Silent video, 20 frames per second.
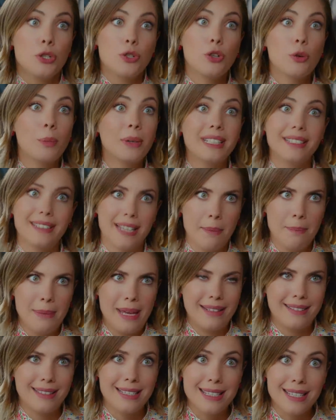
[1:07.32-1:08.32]
Çünkü bana tembih
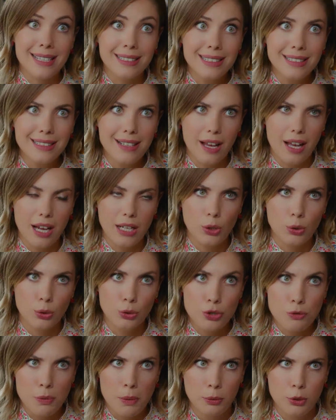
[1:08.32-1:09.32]
etti. Sakın Kaya'yla
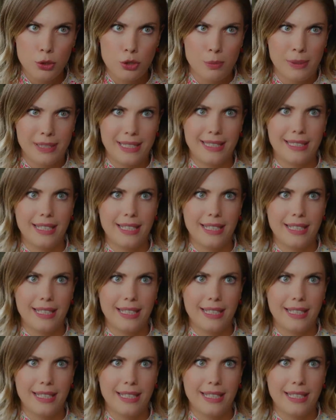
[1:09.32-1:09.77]
konuşma buluşma